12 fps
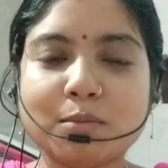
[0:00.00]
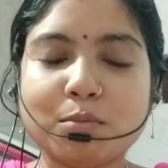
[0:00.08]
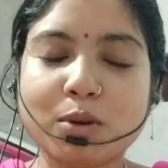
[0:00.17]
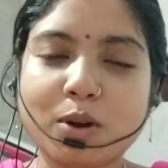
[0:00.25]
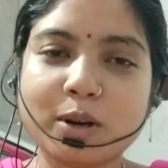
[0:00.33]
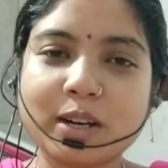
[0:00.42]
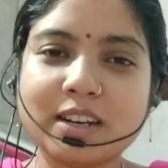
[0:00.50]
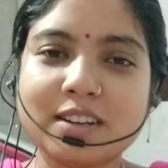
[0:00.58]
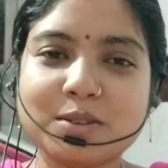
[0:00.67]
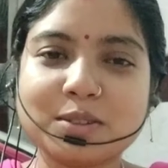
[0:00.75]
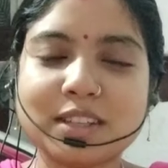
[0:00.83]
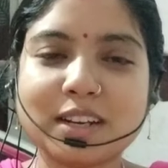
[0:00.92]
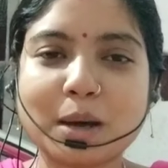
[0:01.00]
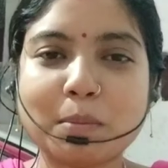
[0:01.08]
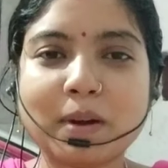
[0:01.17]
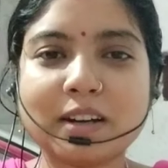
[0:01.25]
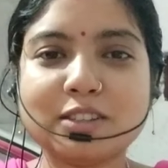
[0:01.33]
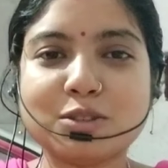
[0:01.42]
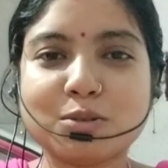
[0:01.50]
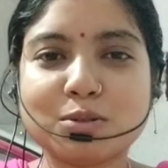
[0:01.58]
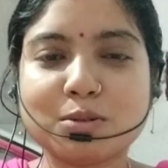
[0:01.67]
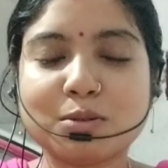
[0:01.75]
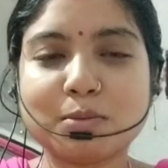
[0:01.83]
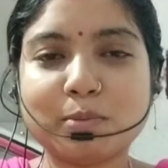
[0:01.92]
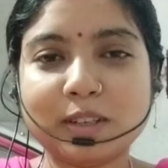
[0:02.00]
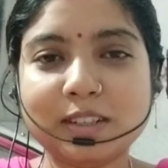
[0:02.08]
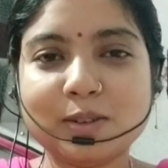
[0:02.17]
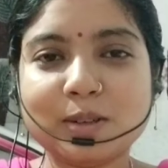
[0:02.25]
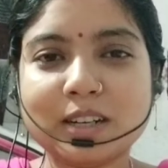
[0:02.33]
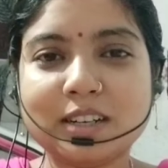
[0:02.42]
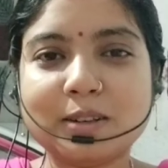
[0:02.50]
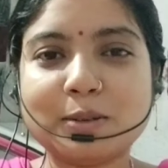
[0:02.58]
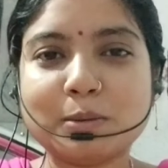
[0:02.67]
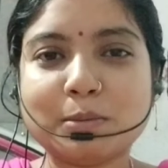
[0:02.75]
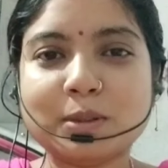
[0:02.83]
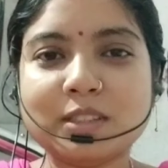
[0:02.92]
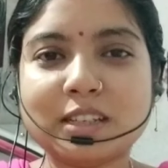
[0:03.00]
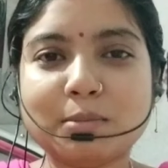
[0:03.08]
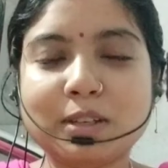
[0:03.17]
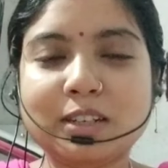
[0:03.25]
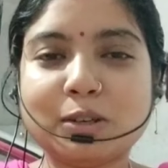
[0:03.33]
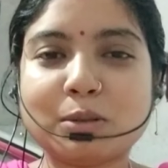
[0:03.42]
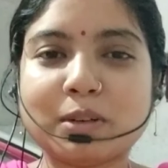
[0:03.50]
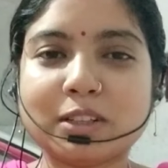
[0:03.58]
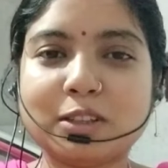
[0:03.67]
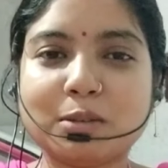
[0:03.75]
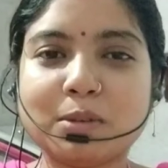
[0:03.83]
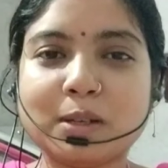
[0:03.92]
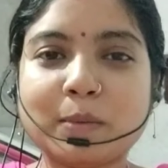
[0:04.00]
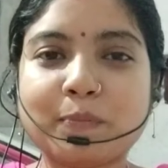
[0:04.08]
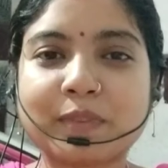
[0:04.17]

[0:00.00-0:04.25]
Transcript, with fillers: ব্লগ রেডি করতে না পারি ছোটো ছোটো ভিডিও রেডি করব যে ভিডিওর মাধ্যমে